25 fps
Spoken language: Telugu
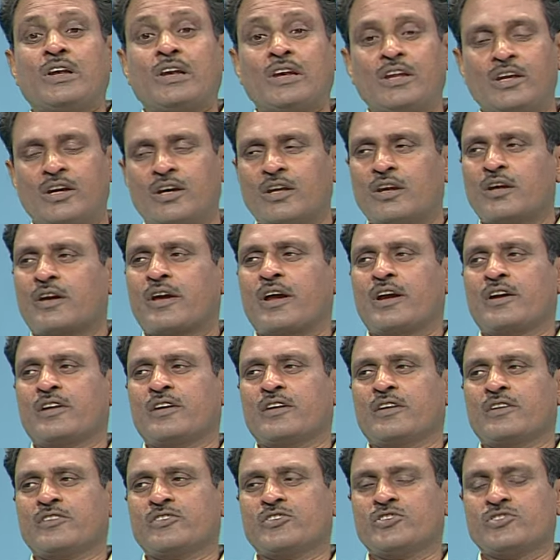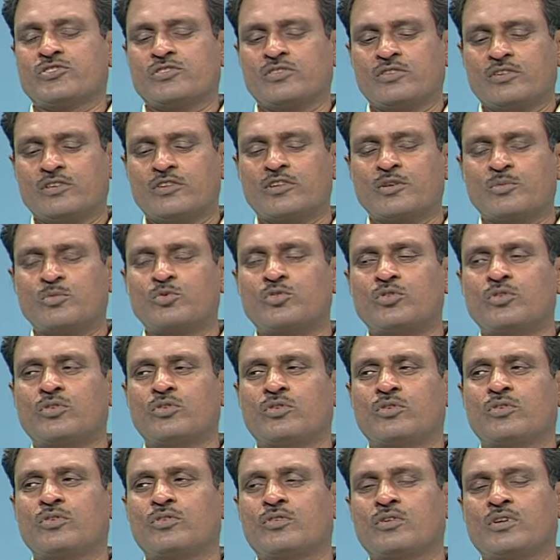లీగల్ కేటగిరీ చేసింది ఇంతకుముందు
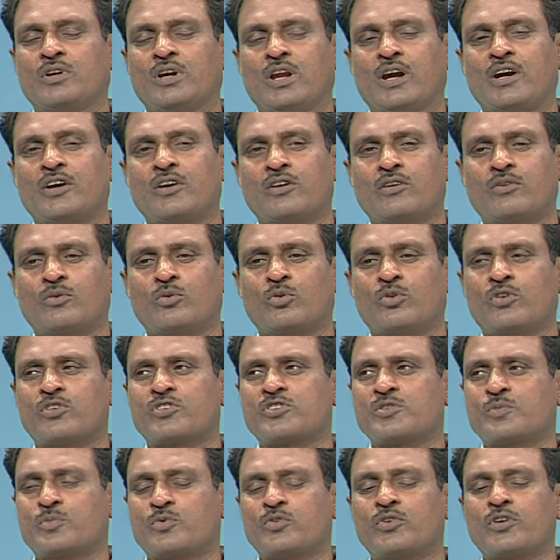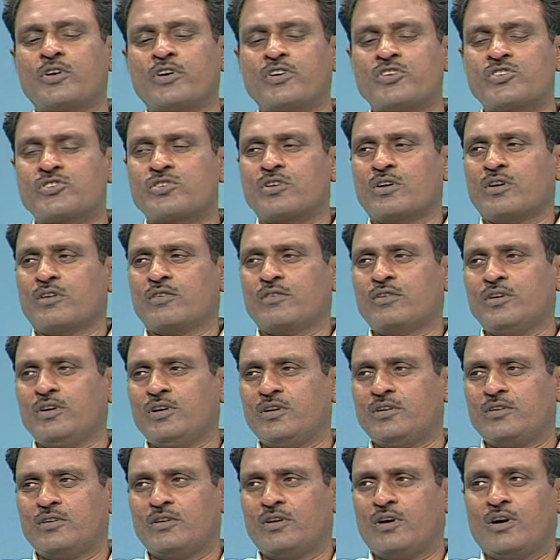ల్యాండ్ ఓనర్షిప్ ట్రెడిషనల్
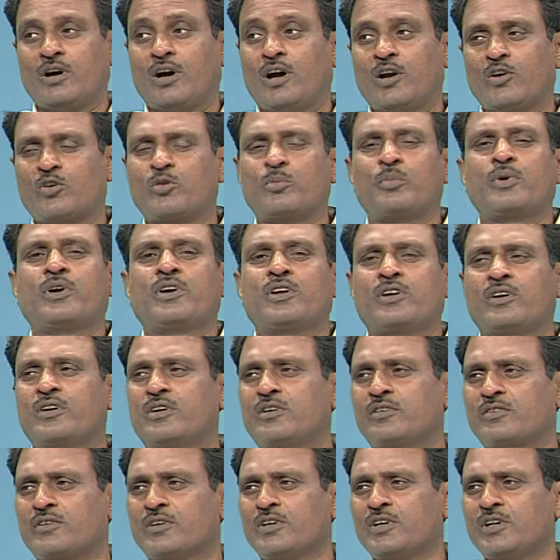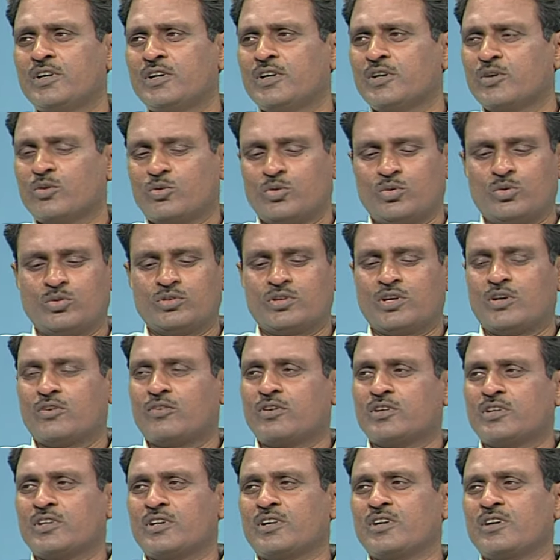ఆటోమేటిక్గా కొడుకు
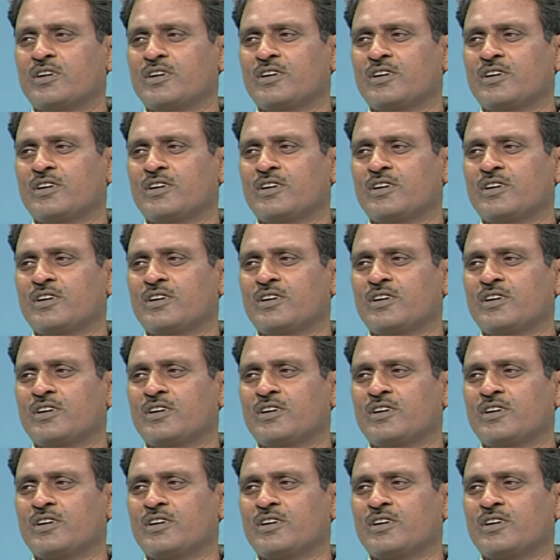తర్వాత